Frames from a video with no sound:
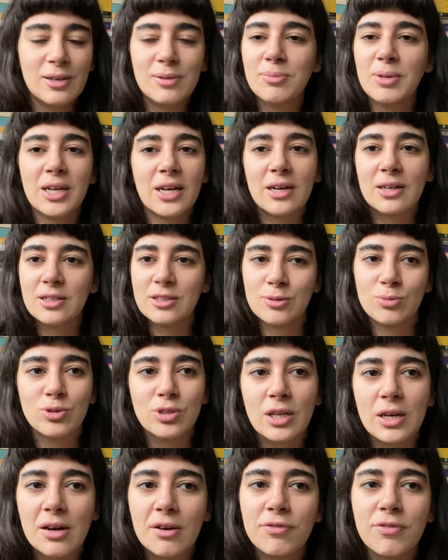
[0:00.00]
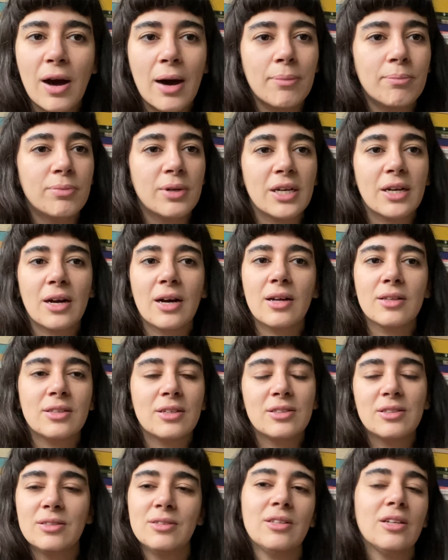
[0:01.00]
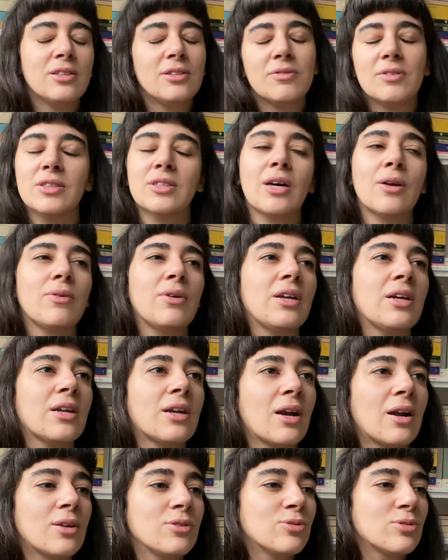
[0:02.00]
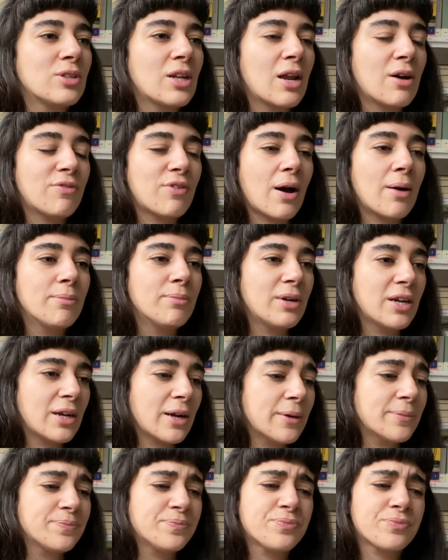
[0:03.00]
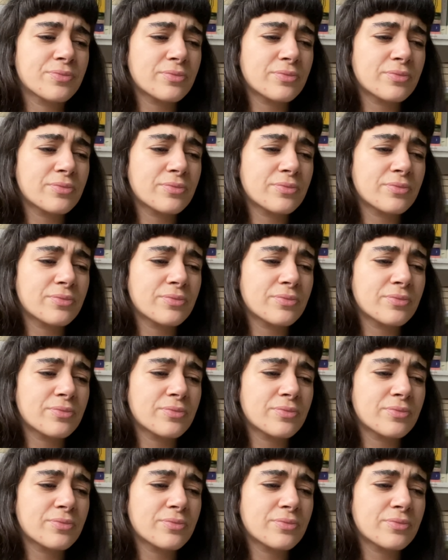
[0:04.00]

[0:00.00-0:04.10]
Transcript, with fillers: il, meccanismo della fabbrica, del, del diventare un ingranaggio della fabbrica.